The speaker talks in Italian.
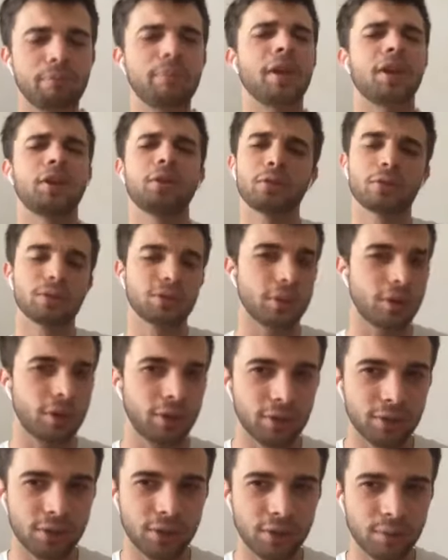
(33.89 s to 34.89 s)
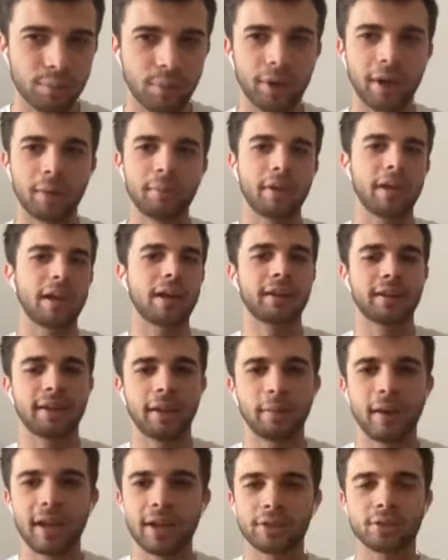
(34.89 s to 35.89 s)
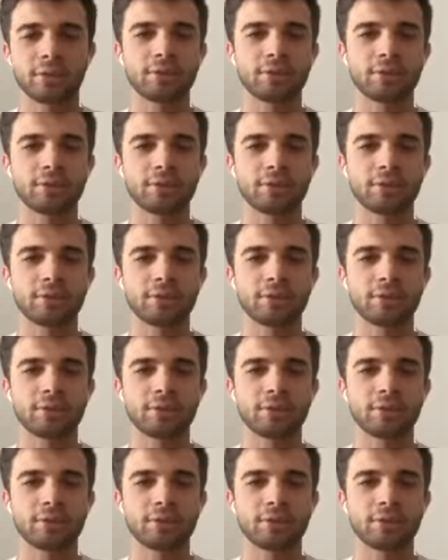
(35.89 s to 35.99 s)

periodo storico, se si può chiamare, chiamare